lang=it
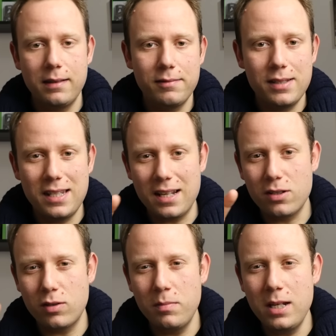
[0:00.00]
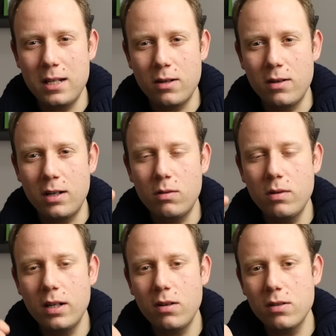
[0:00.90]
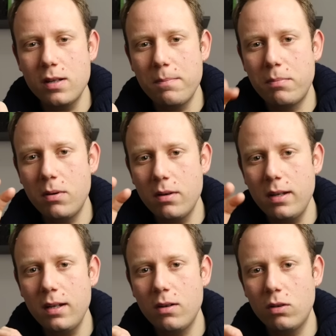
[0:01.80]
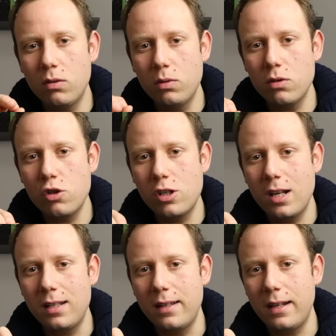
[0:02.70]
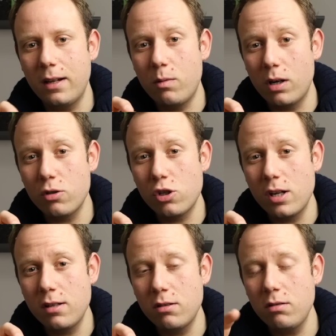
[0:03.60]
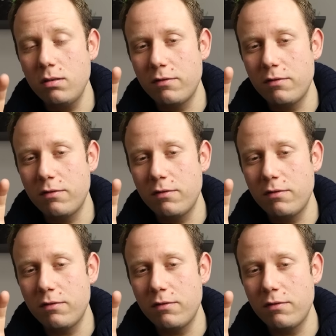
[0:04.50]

si assomigliano in alcune cose, poi ho dovuto scegliere e quale ho scelto?